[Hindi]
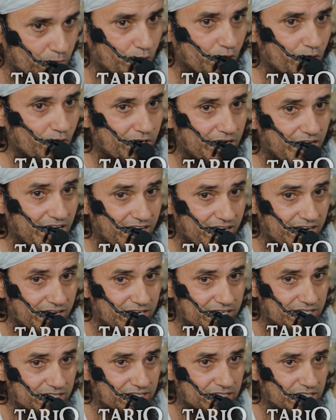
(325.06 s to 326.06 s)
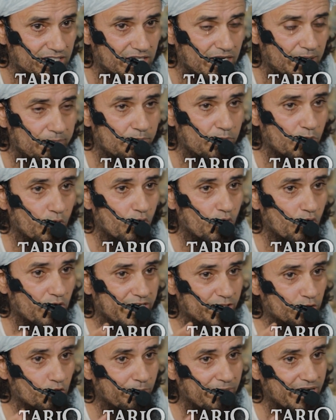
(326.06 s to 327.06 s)
बोलो ना अब
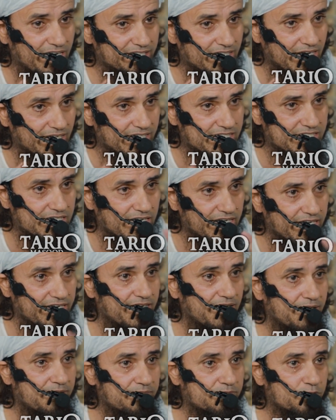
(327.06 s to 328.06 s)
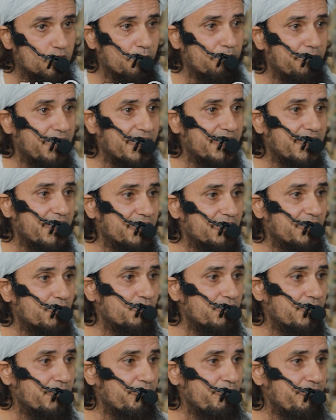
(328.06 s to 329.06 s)
बोलोगे तो बात आगे चलेगी ना चुप बैठे रहते
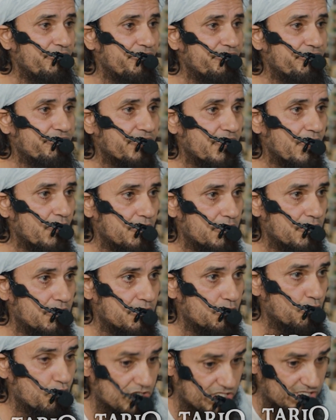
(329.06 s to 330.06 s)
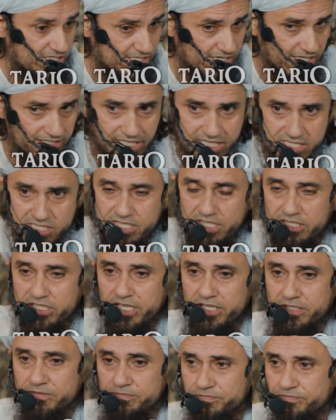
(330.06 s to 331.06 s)
हो उससे ज्यादा इज्जत
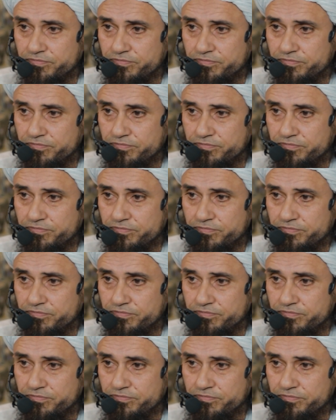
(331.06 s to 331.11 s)
है